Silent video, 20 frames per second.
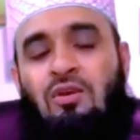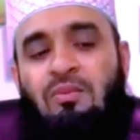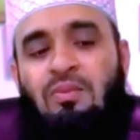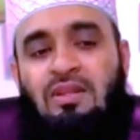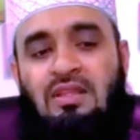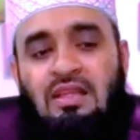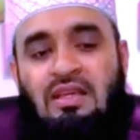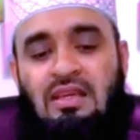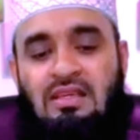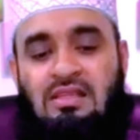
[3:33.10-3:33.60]
যদি
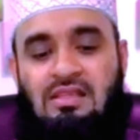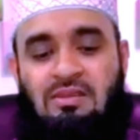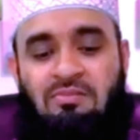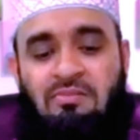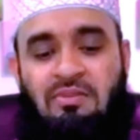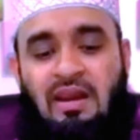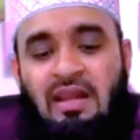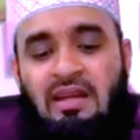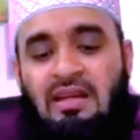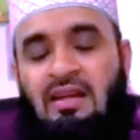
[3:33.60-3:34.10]
আমরা দেখি
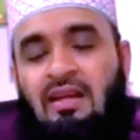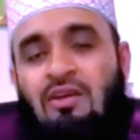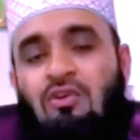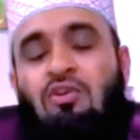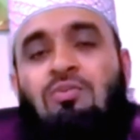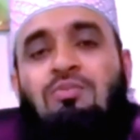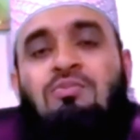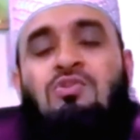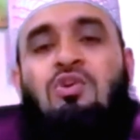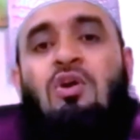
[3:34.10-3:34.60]
যে
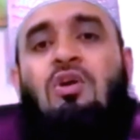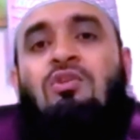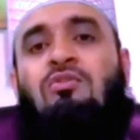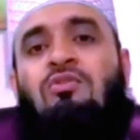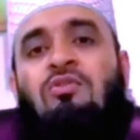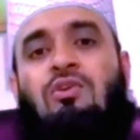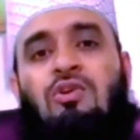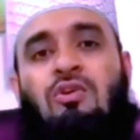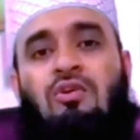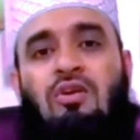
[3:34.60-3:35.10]
প্রাণীটা খুব
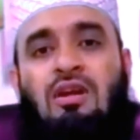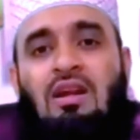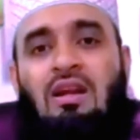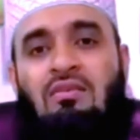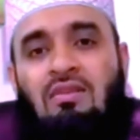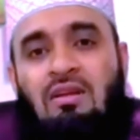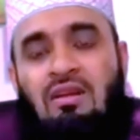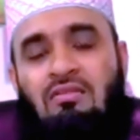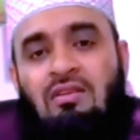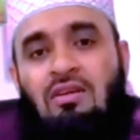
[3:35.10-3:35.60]
ছটফট করে
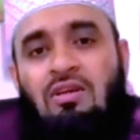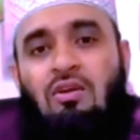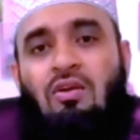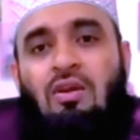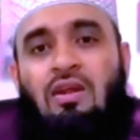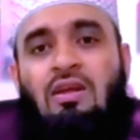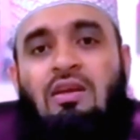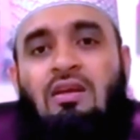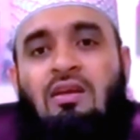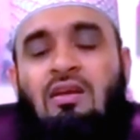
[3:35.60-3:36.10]
লাফালাফি
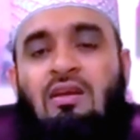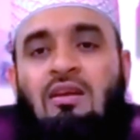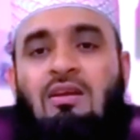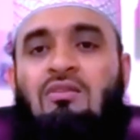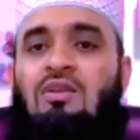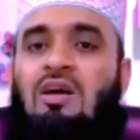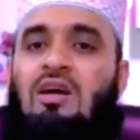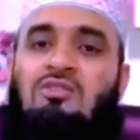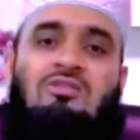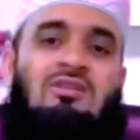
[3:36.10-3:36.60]
করে
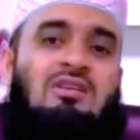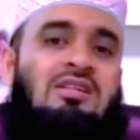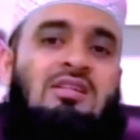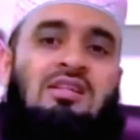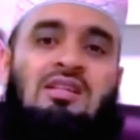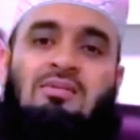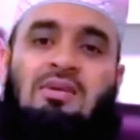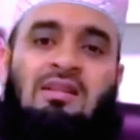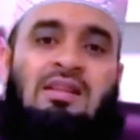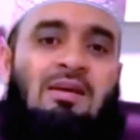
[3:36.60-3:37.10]
কিন্তু
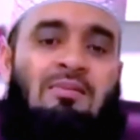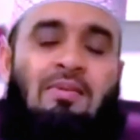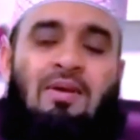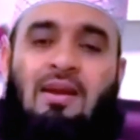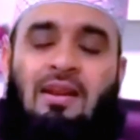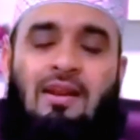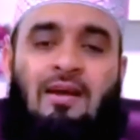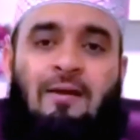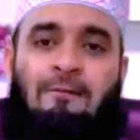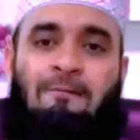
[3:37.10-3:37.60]
আসলে সে ব্যথা
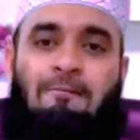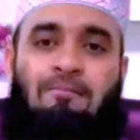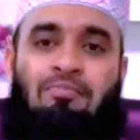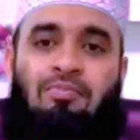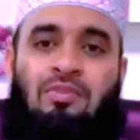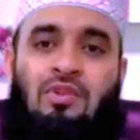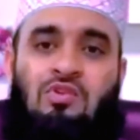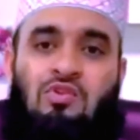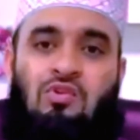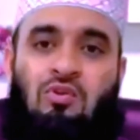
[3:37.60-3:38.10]
পায় না
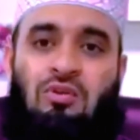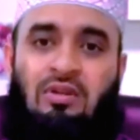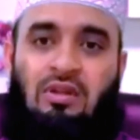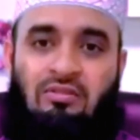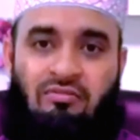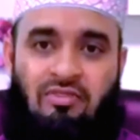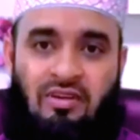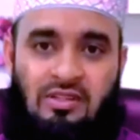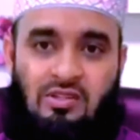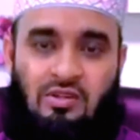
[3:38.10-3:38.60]

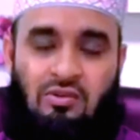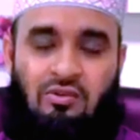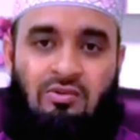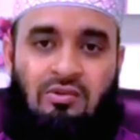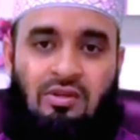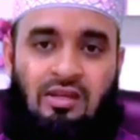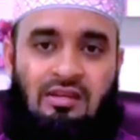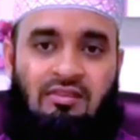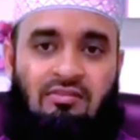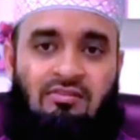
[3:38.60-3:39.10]
জুগুলার ভেন
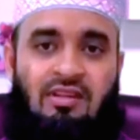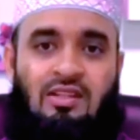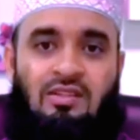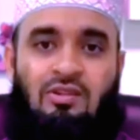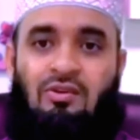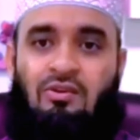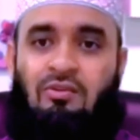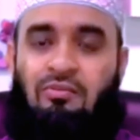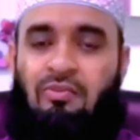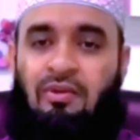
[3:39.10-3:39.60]
যখন কেটে
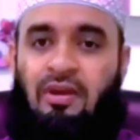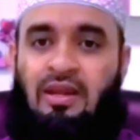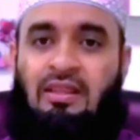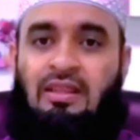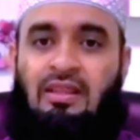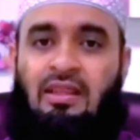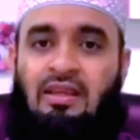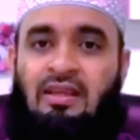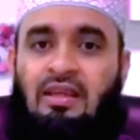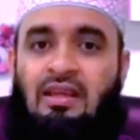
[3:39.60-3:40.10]
ফেলে তখন
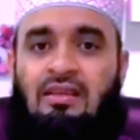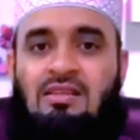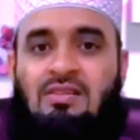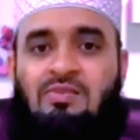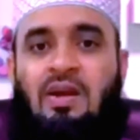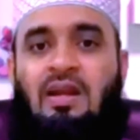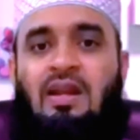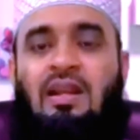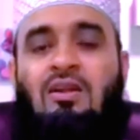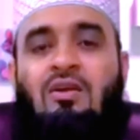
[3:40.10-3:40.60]
ব্রেন তাকে
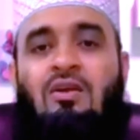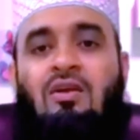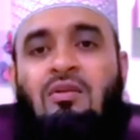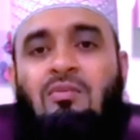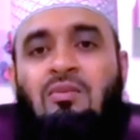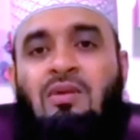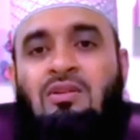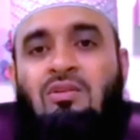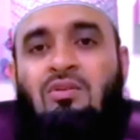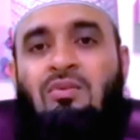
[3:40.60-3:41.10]
স্পাইনাল
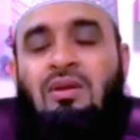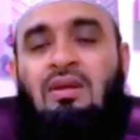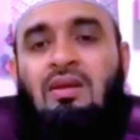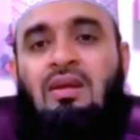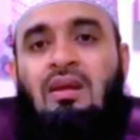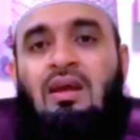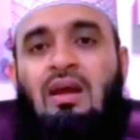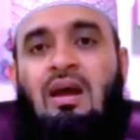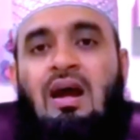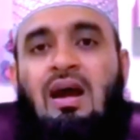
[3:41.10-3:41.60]
কর্ডের মাধ্যমে
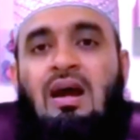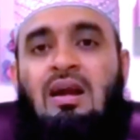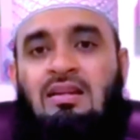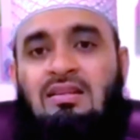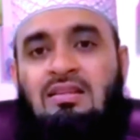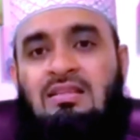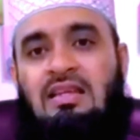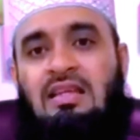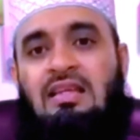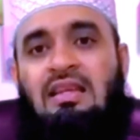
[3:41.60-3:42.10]

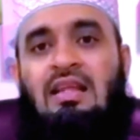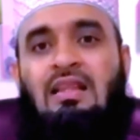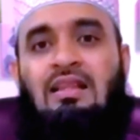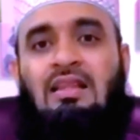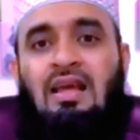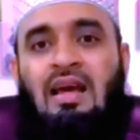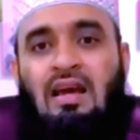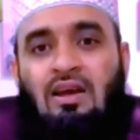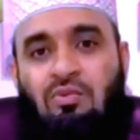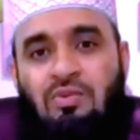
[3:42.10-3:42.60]
হার্টে
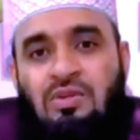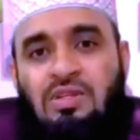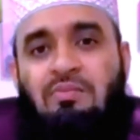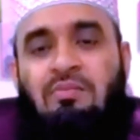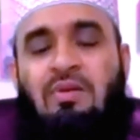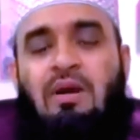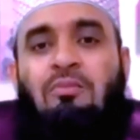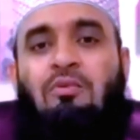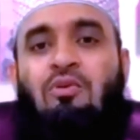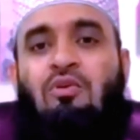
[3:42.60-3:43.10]
সিগন্যাল দেয় আরও
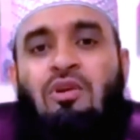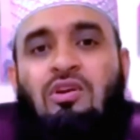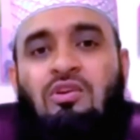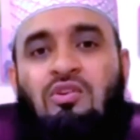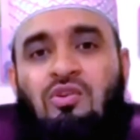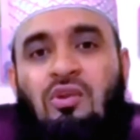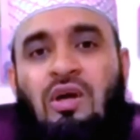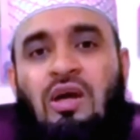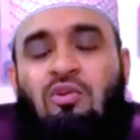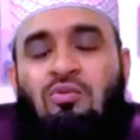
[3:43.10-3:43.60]
বেশি পাম্প
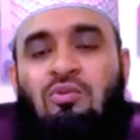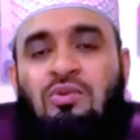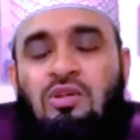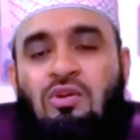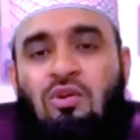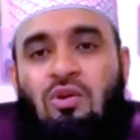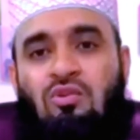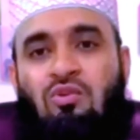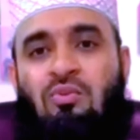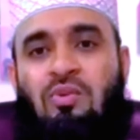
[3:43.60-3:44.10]
করার জন্য আরও
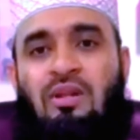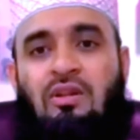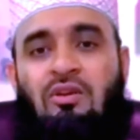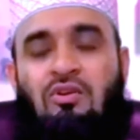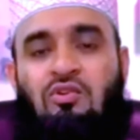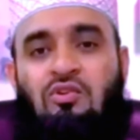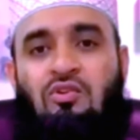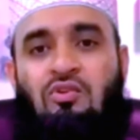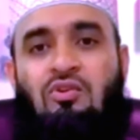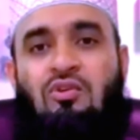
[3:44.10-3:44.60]
বেশি রক্ত
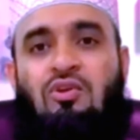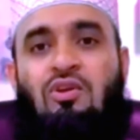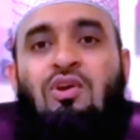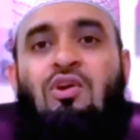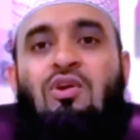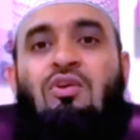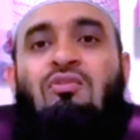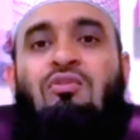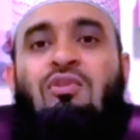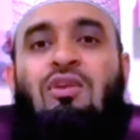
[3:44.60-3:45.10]
পাঠানোর জন্য
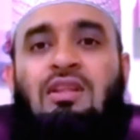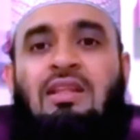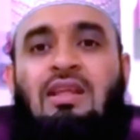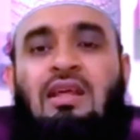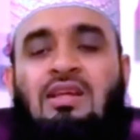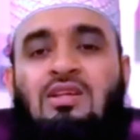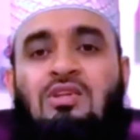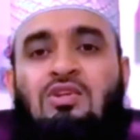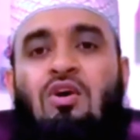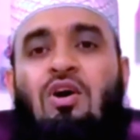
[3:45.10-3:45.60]
ফলে
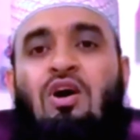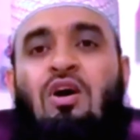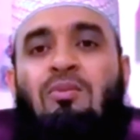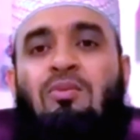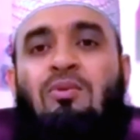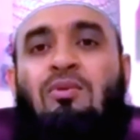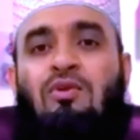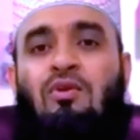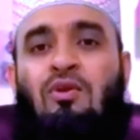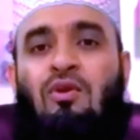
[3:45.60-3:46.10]
দেহের
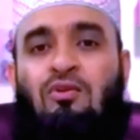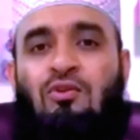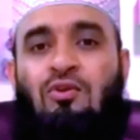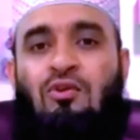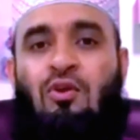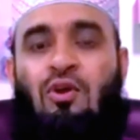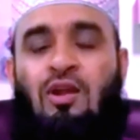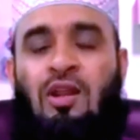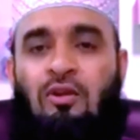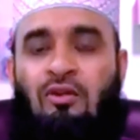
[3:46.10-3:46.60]
সবগুলো
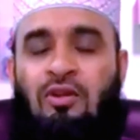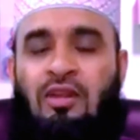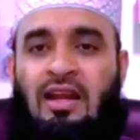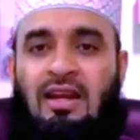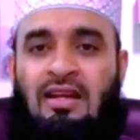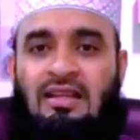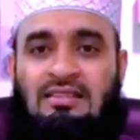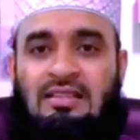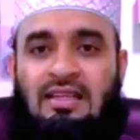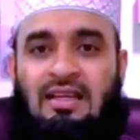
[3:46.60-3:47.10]
রক্ত গলার
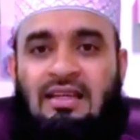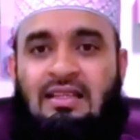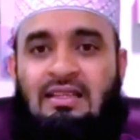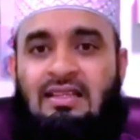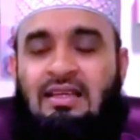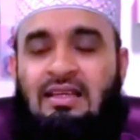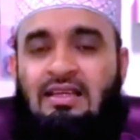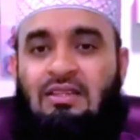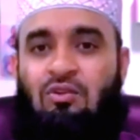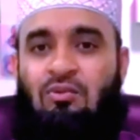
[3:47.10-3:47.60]
ওই কাটা
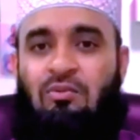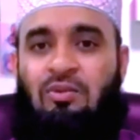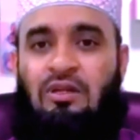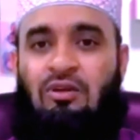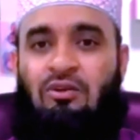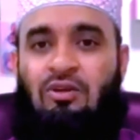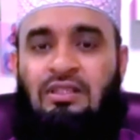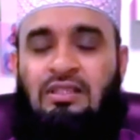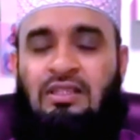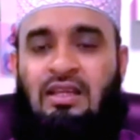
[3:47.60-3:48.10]
জায়গা দিয়ে কিন্তু
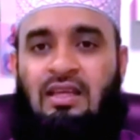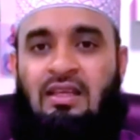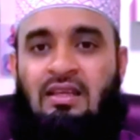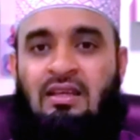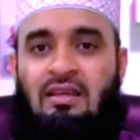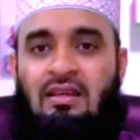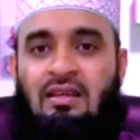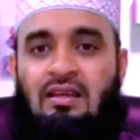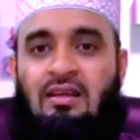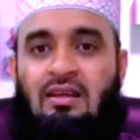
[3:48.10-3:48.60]
বের হয়ে যায়
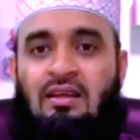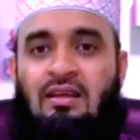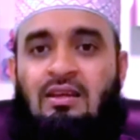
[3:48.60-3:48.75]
